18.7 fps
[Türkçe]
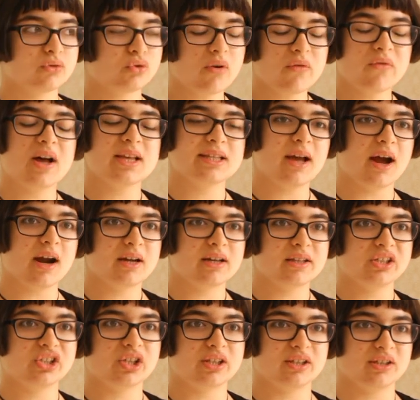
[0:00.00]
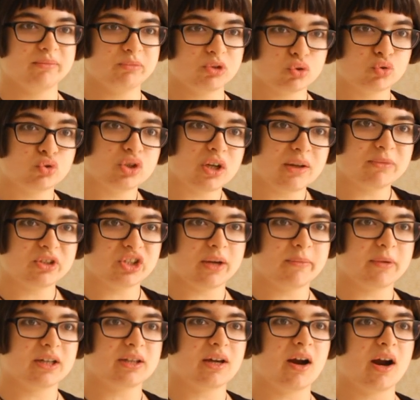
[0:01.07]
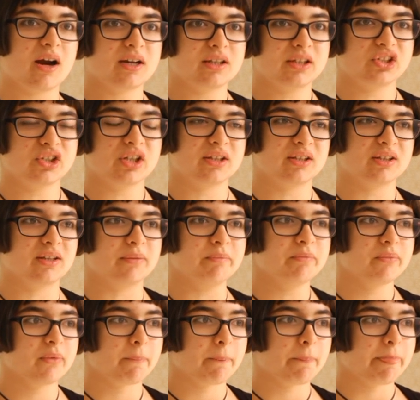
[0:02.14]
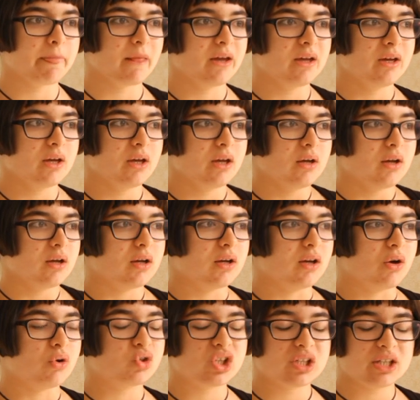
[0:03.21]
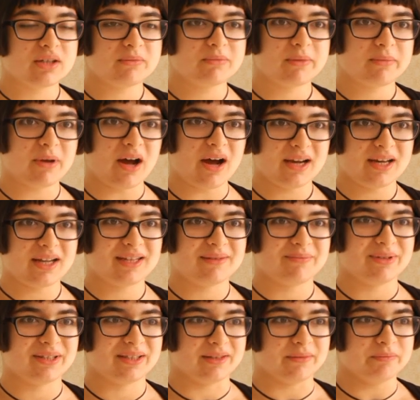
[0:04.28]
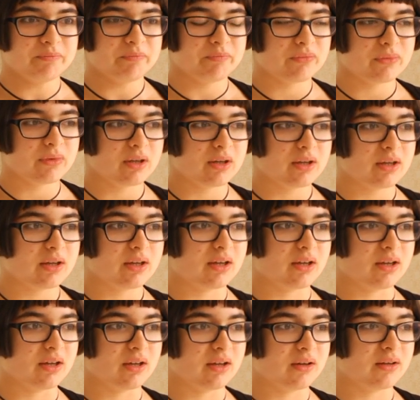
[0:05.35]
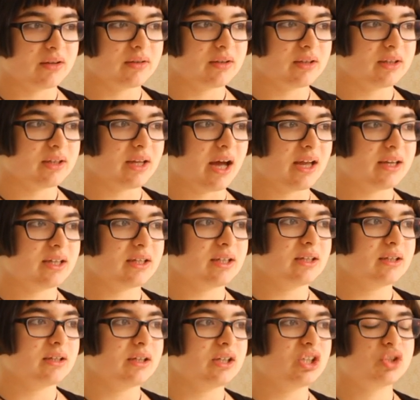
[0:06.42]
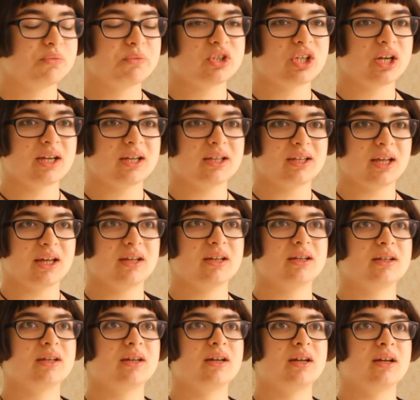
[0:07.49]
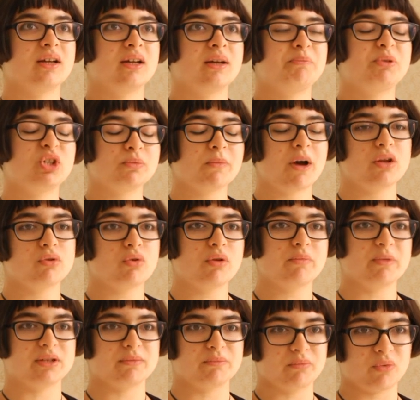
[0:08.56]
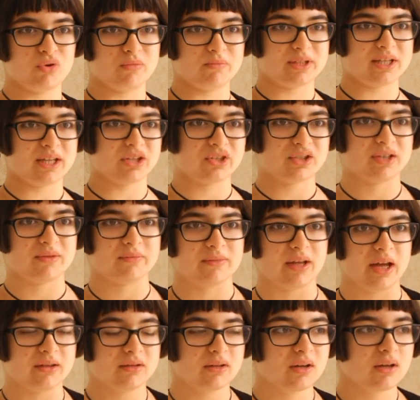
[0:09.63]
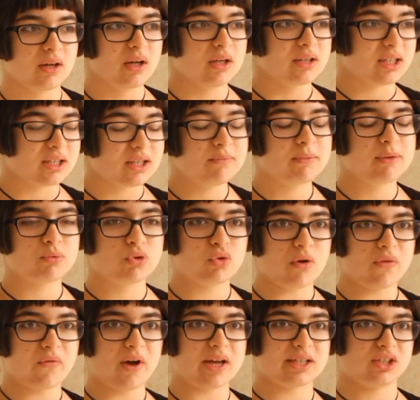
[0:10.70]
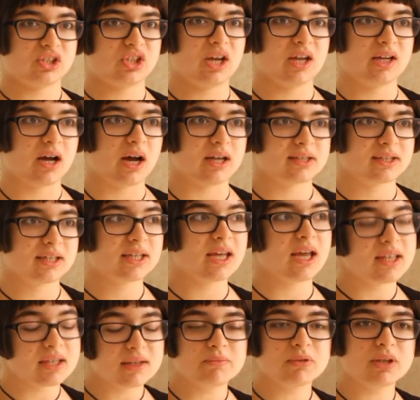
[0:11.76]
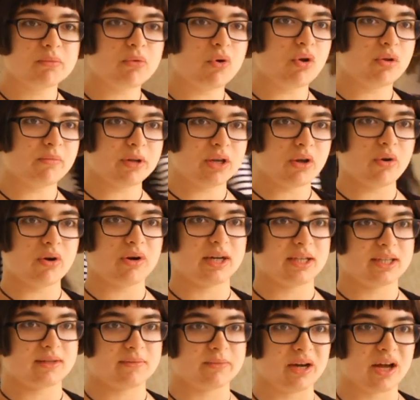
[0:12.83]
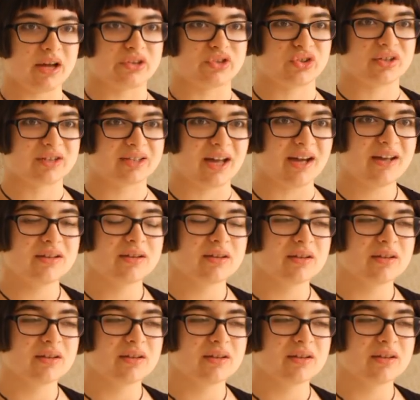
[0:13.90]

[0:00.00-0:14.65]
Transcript: Çok fazla arkadaş edindim. Hiç düşünemeyeceğim kadar arkadaş edindim. E, hocalarımla bir aile gibiydim. yani hiçbir şekilde pişman olmadım bölümü seçtiğimden. Dediğim gibi çok fazla şey kattı. Kendim gibi olmayı öğretti birazcık da.